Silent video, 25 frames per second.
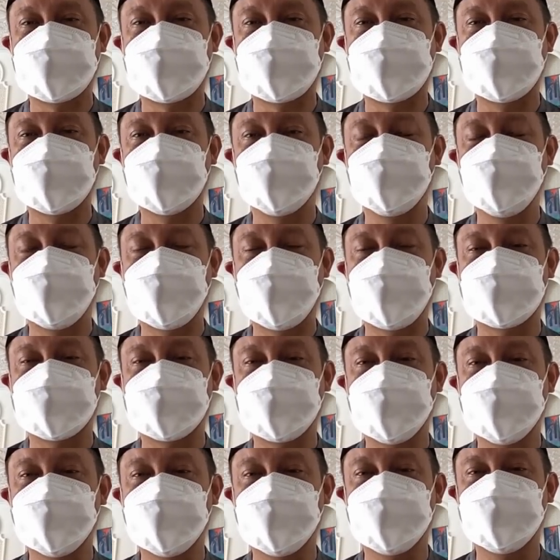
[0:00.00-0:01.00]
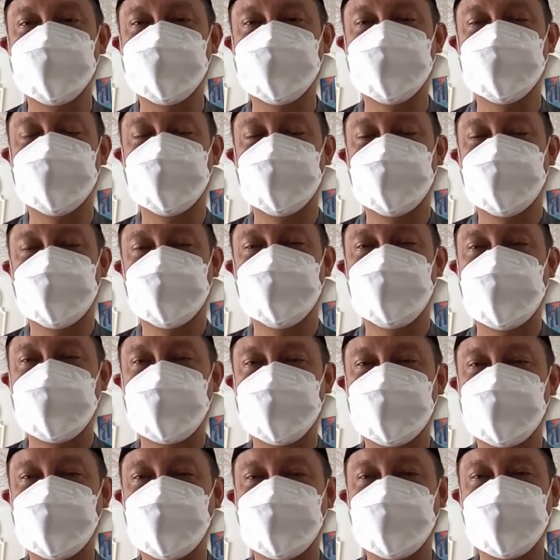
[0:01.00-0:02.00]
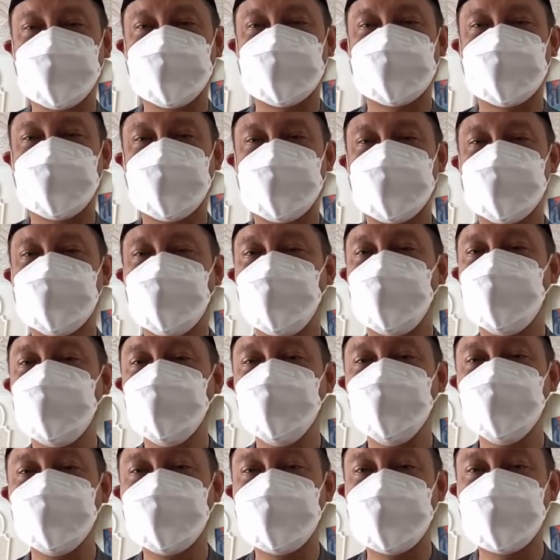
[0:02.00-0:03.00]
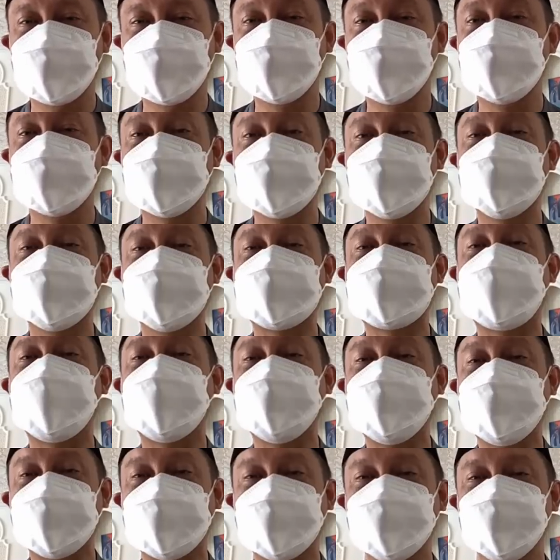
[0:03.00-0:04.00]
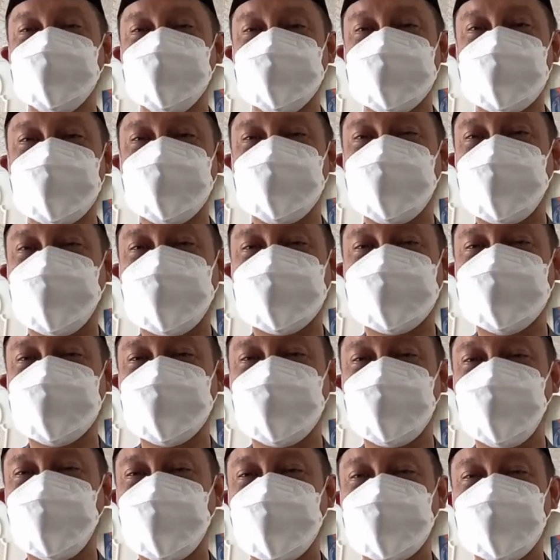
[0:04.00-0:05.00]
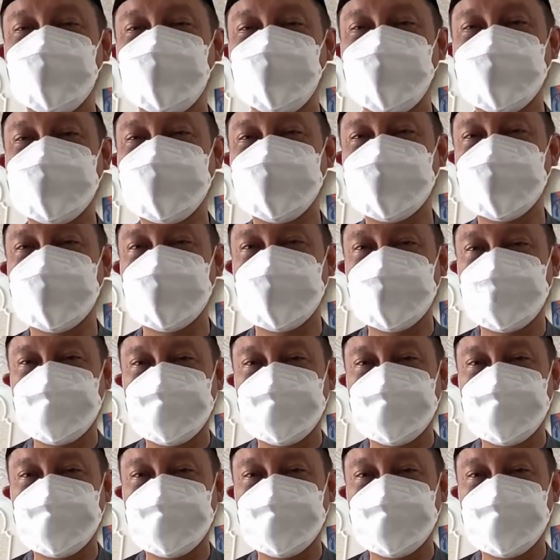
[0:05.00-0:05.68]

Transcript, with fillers: secara lebih aktif baik pemerintah maupun juga teman-teman sekalian bisa mengajak orang tuanya.